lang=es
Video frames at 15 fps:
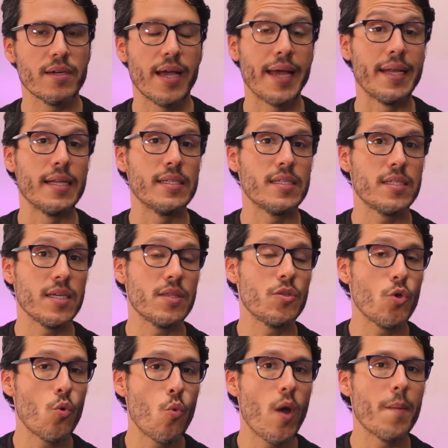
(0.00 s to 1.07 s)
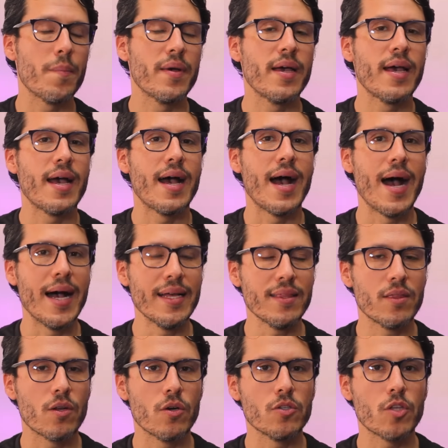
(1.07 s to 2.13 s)
en el sitio web
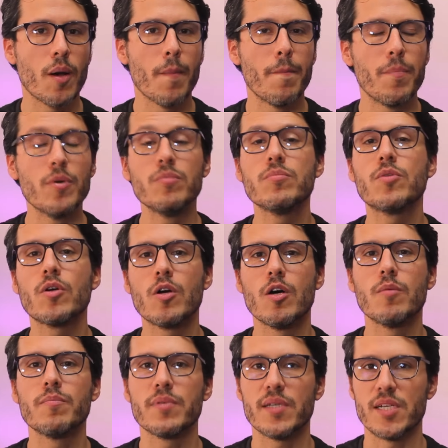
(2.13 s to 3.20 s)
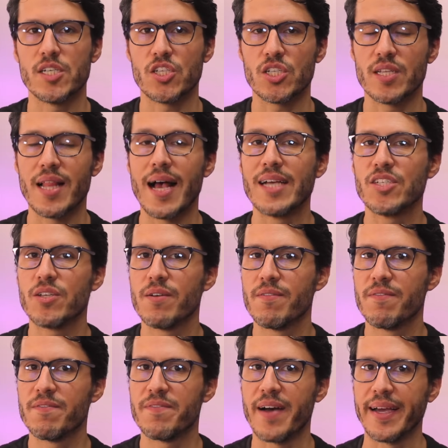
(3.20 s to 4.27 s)

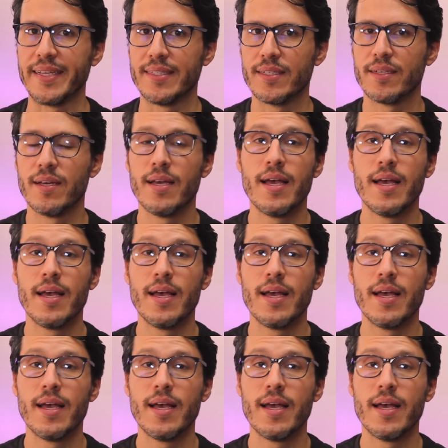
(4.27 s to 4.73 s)
android.com/find.